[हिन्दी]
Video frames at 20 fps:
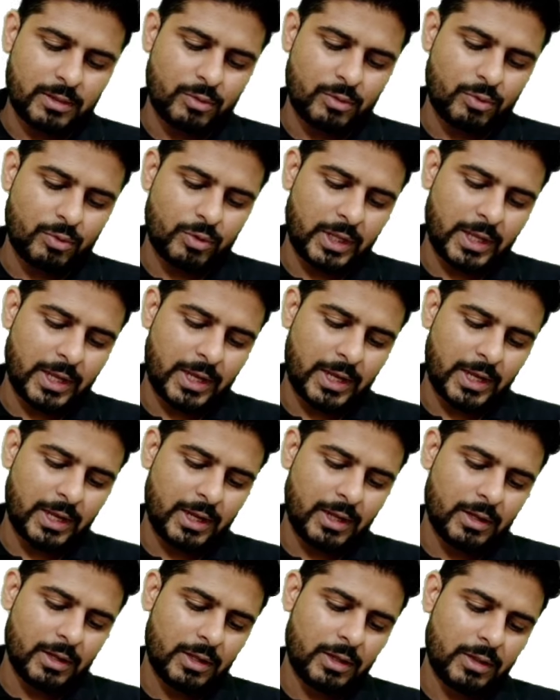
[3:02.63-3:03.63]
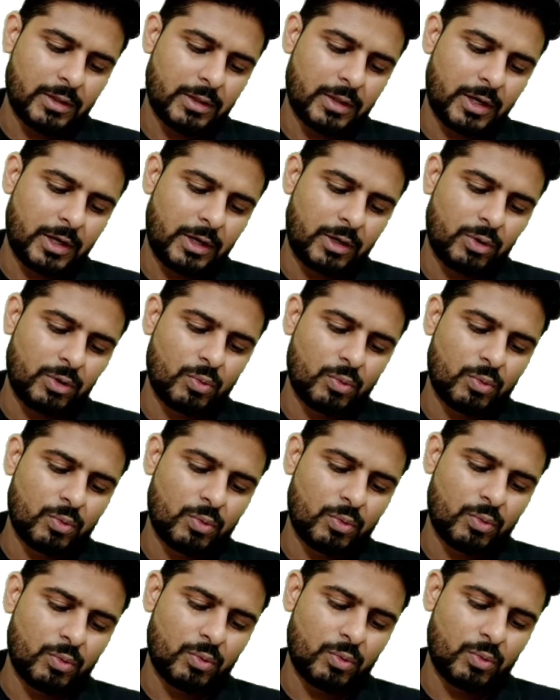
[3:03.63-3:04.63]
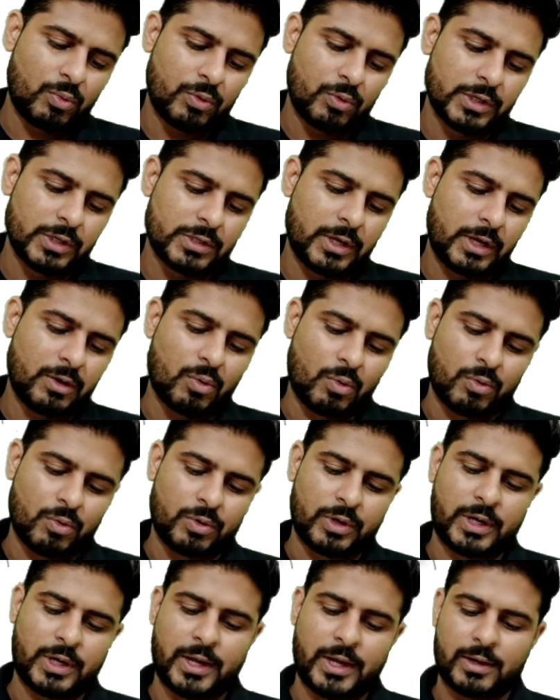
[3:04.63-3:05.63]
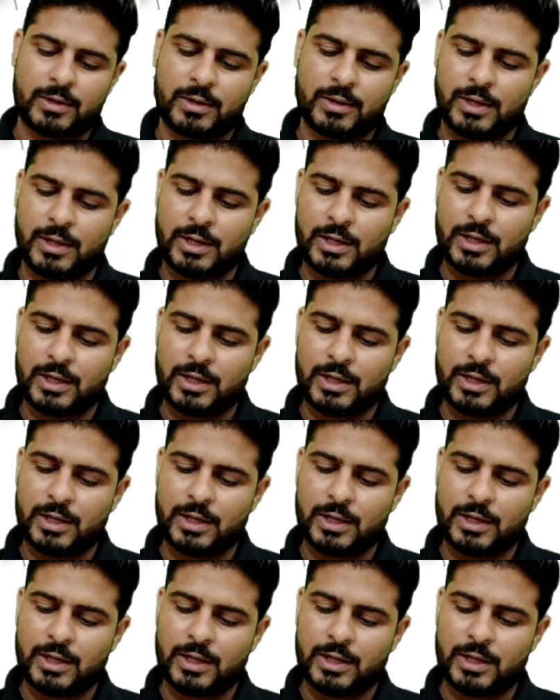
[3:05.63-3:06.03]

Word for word: ज़रूरी क्या है स्किन टू स्किन कॉन्टेक्ट